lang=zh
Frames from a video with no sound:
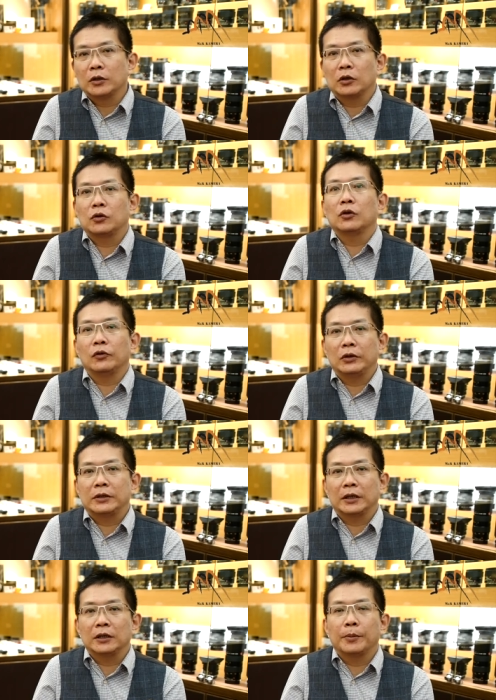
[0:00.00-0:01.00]
者去旅
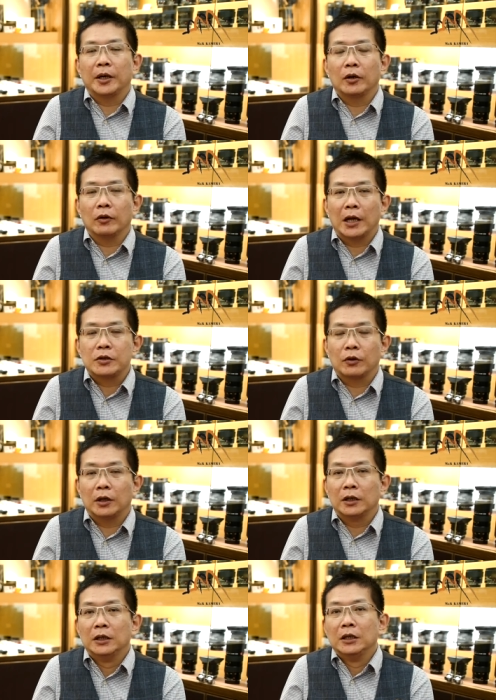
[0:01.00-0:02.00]
行的朋友来说呢。